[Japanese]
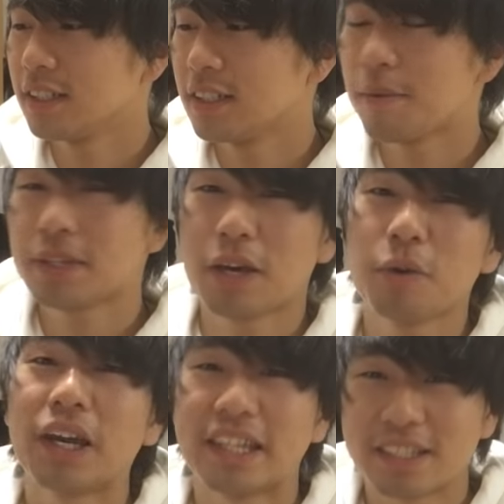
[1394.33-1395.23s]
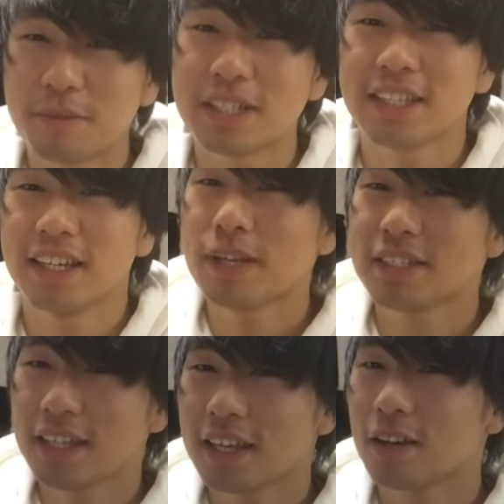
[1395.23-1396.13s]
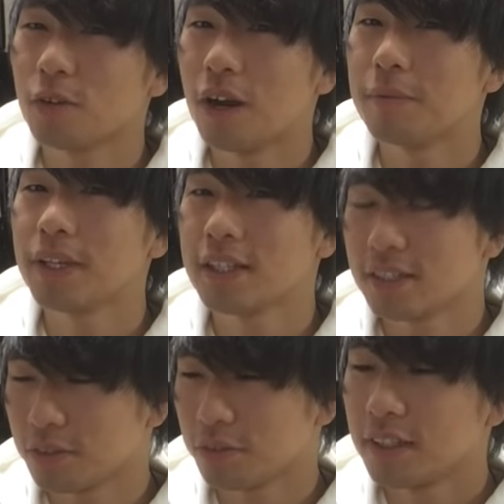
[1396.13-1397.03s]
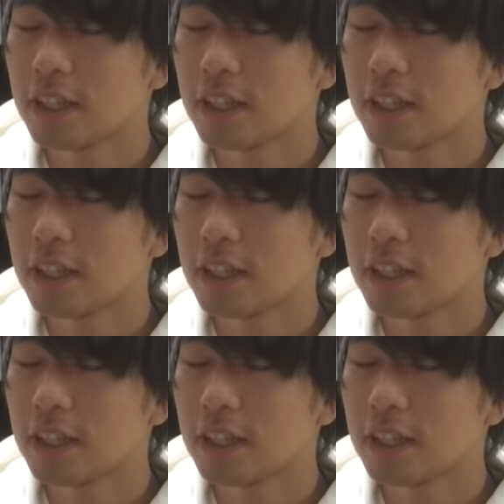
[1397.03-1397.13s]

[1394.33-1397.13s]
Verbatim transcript: やめた方がいいですマジでマジで結構危ないんですよ